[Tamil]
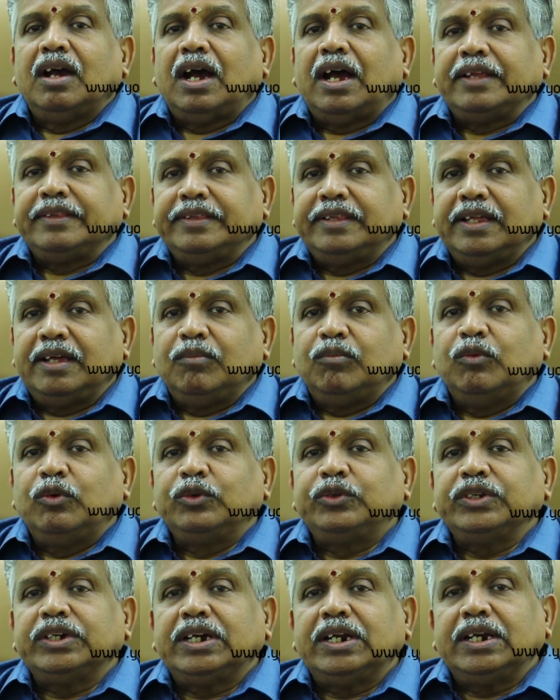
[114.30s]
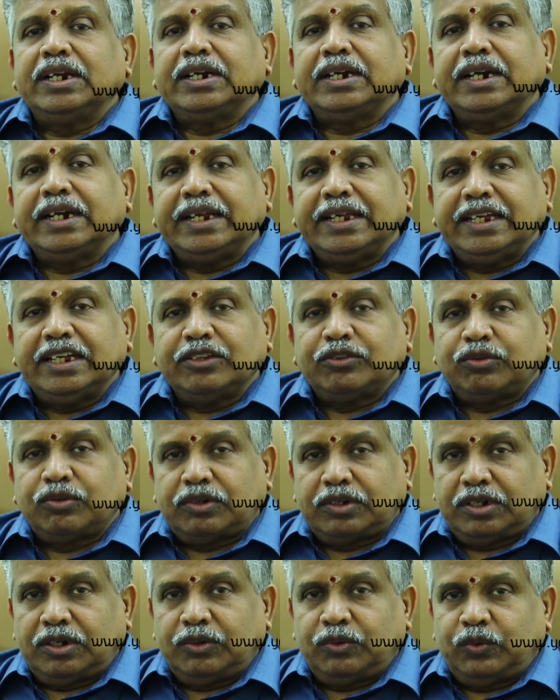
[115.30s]
அந்த மூட்டுக்களுக்கு இடையே
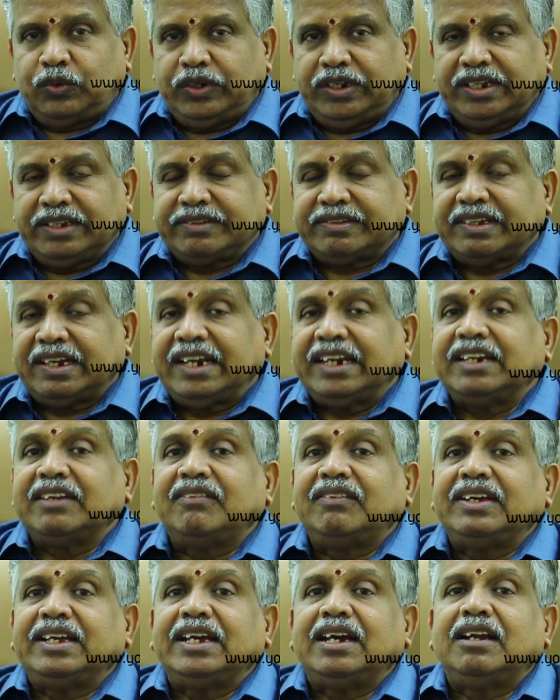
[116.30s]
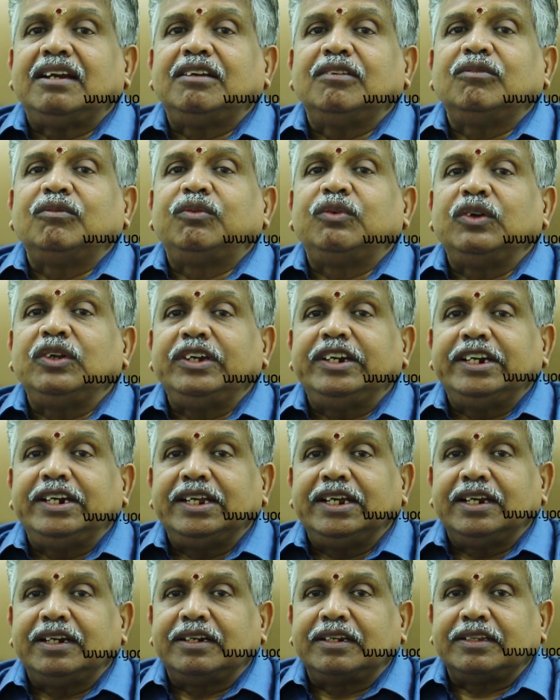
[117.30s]
சுரக்கக்கூடிய சைனவையால்
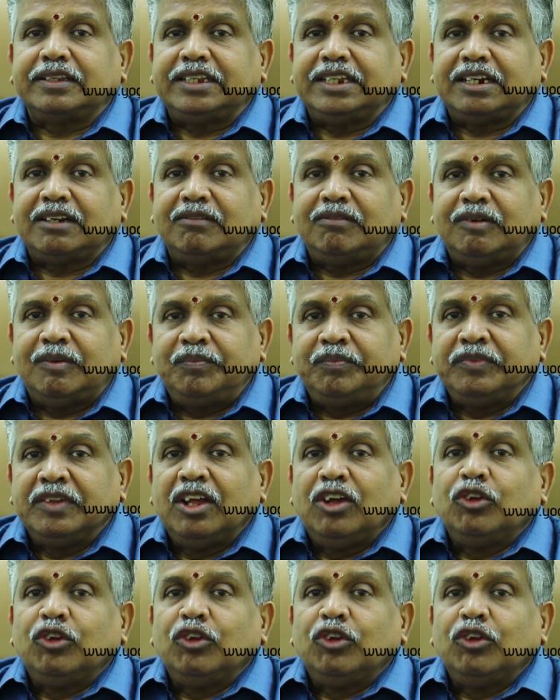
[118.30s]
ஃப்ளூயிடு என்ற திரவம்